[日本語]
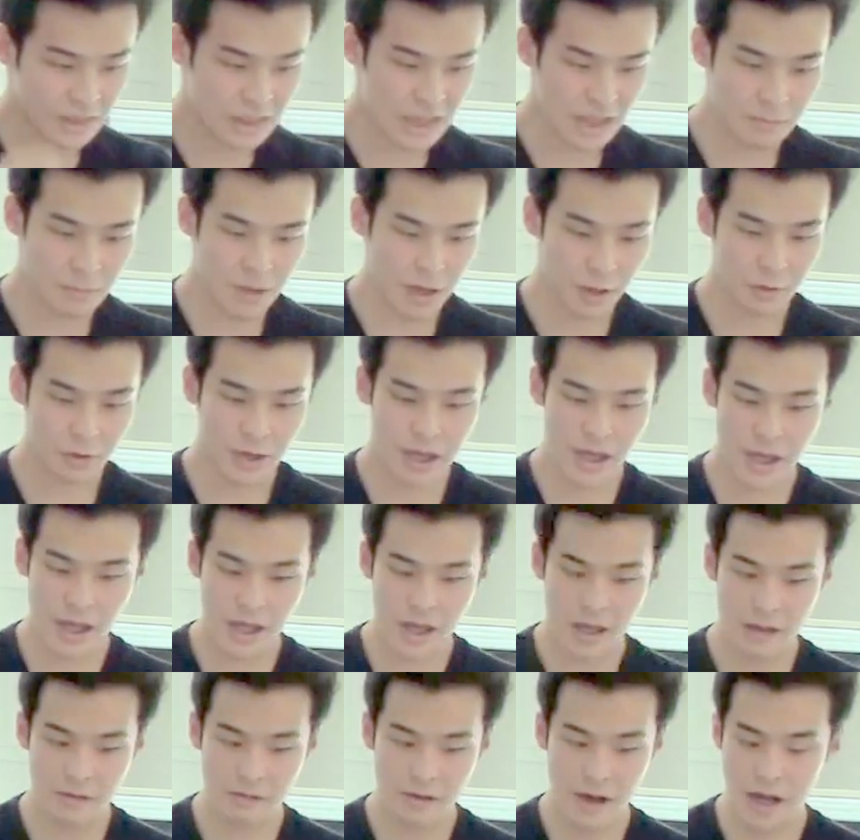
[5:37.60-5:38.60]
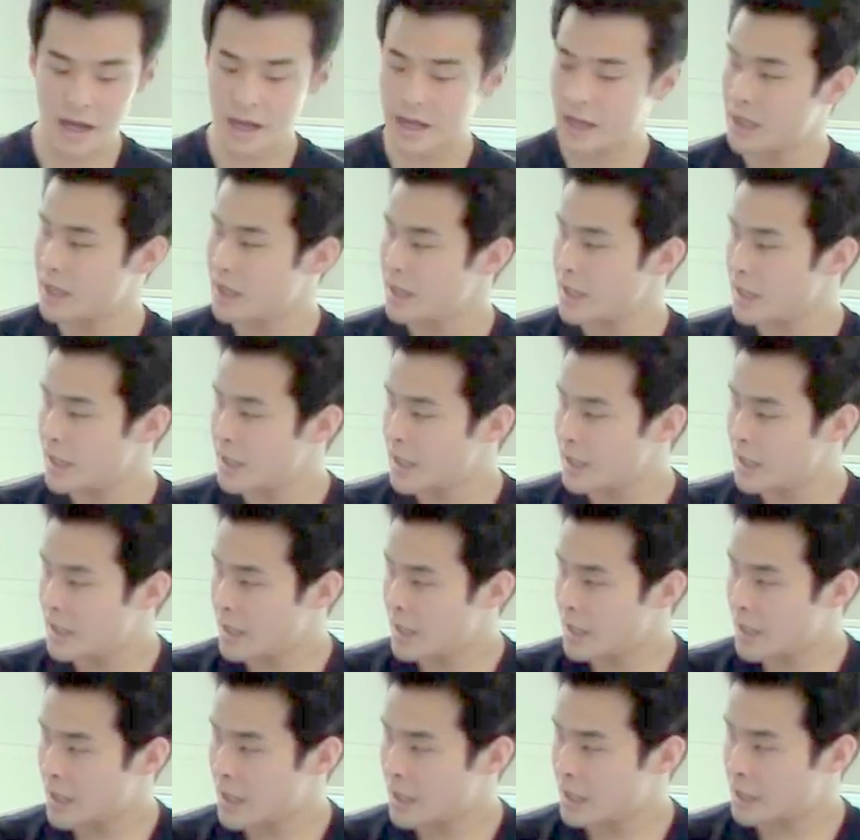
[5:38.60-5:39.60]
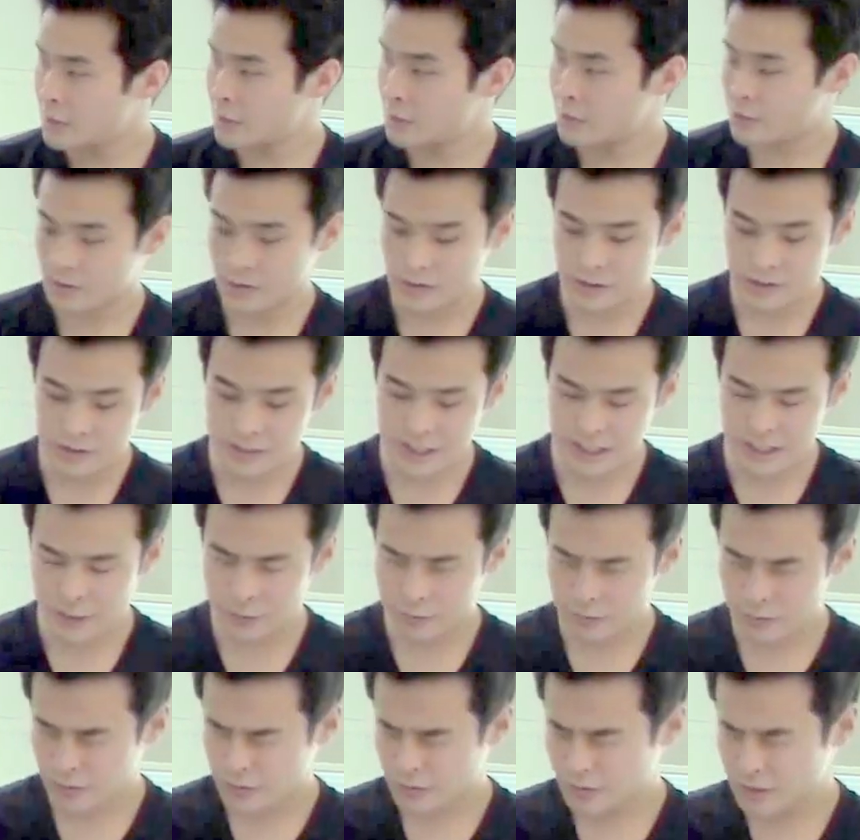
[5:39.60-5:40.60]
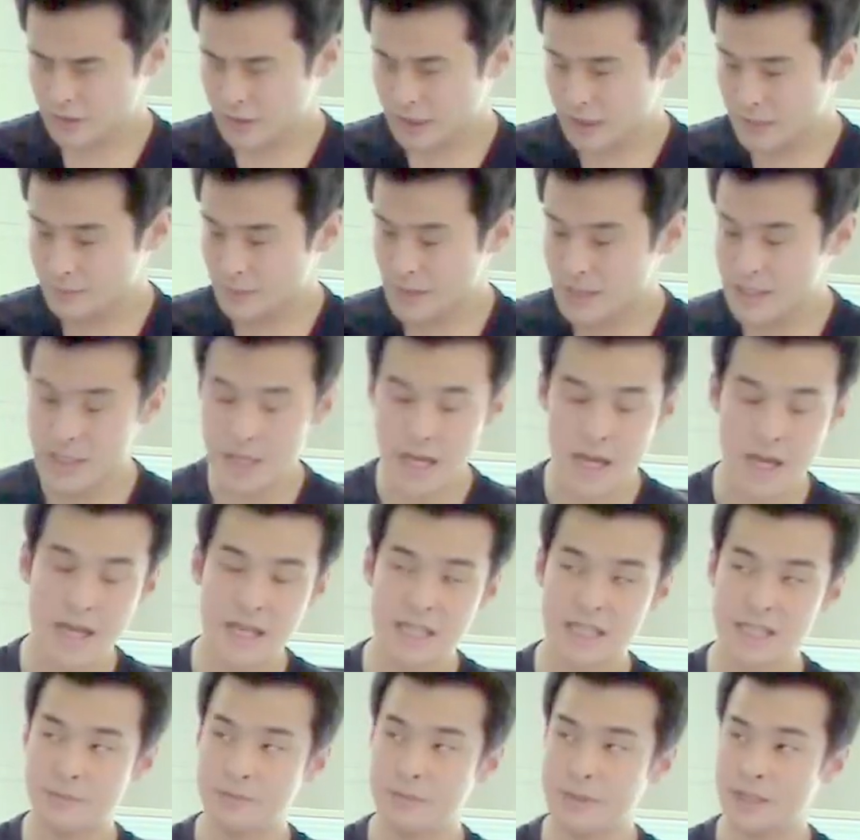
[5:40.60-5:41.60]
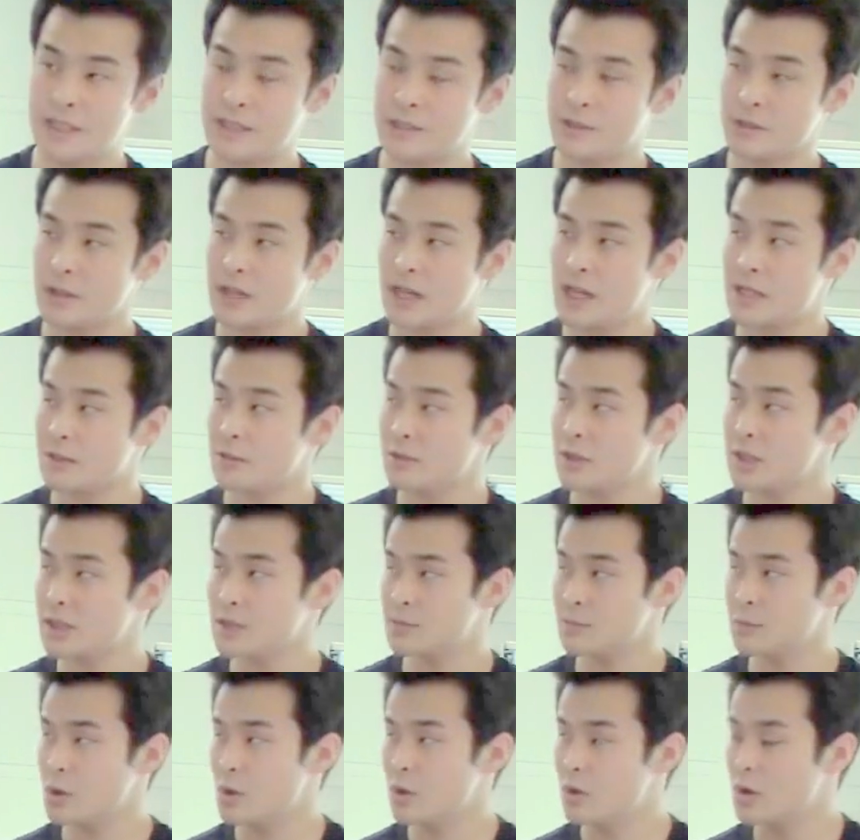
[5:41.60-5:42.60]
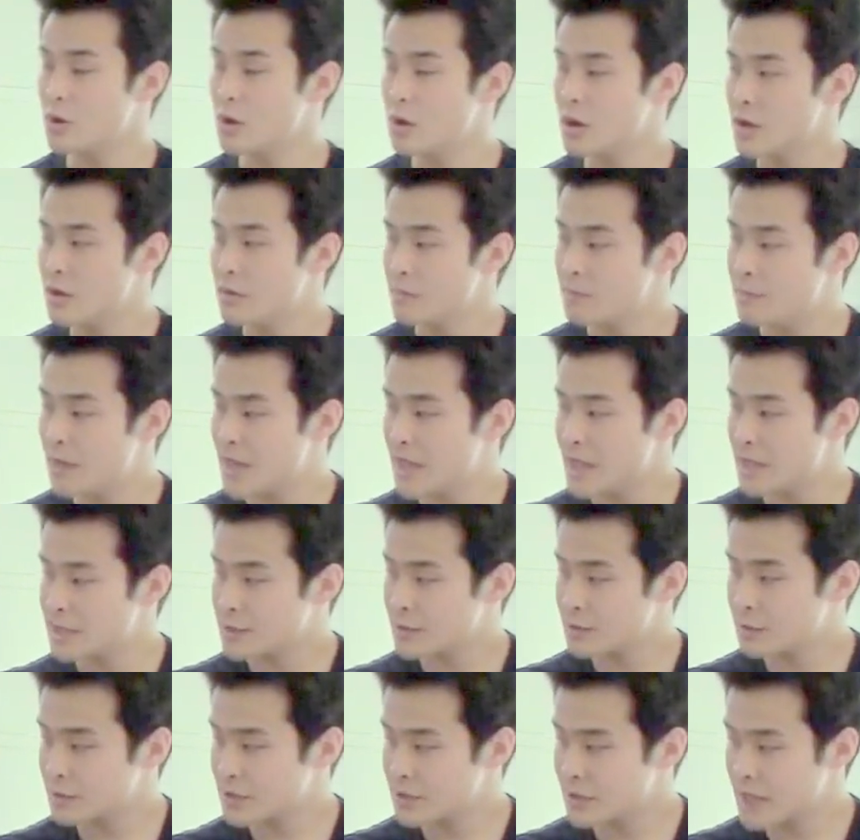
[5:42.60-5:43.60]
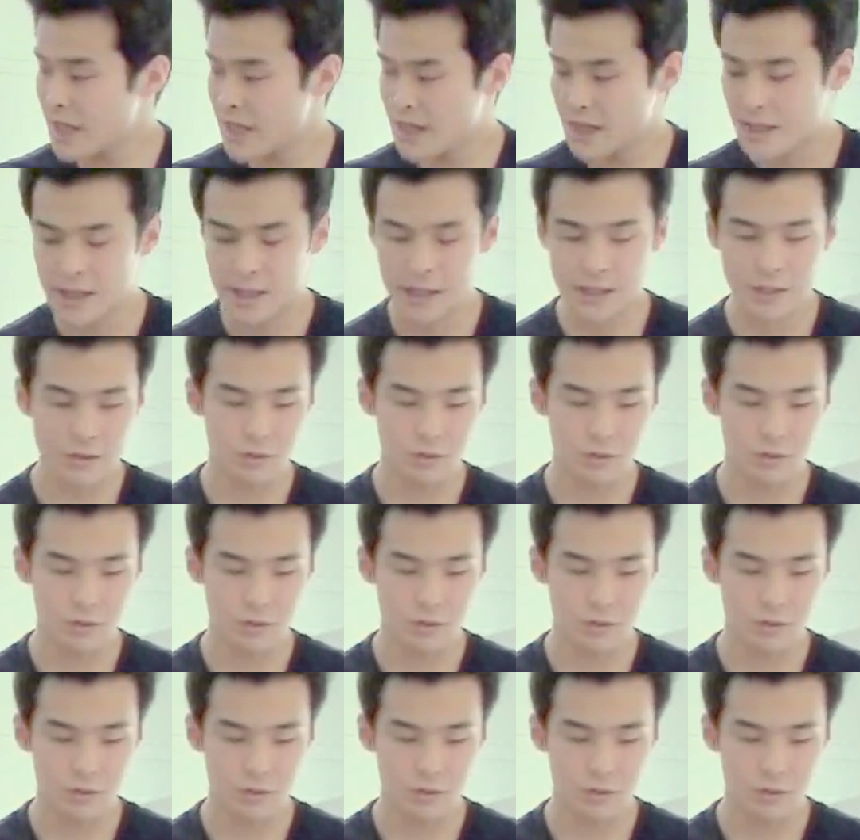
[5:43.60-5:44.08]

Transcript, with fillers: で、まあ、これは、えっ、ー、と、先ほど説明したエスプレッソアルゴリズムをベースとして、